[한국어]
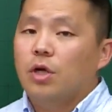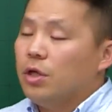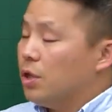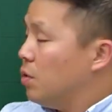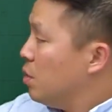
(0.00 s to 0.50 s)

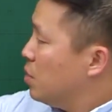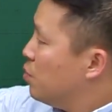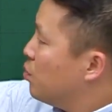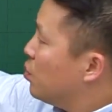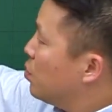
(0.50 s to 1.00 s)
이럴 때는
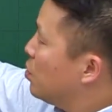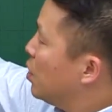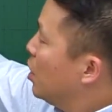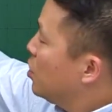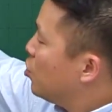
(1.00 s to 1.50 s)
운동을
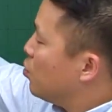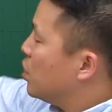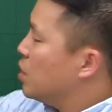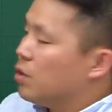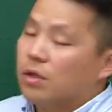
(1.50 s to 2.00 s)

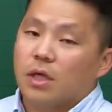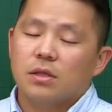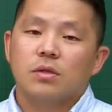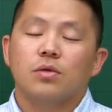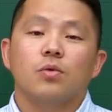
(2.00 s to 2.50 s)
중지시켜야
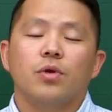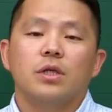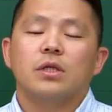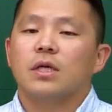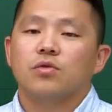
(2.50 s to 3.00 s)
되는
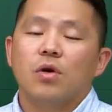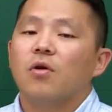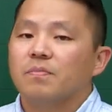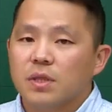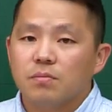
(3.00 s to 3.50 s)
요인이 될 수가
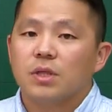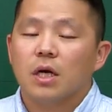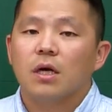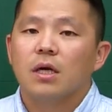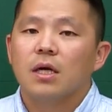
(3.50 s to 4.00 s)
없습니다.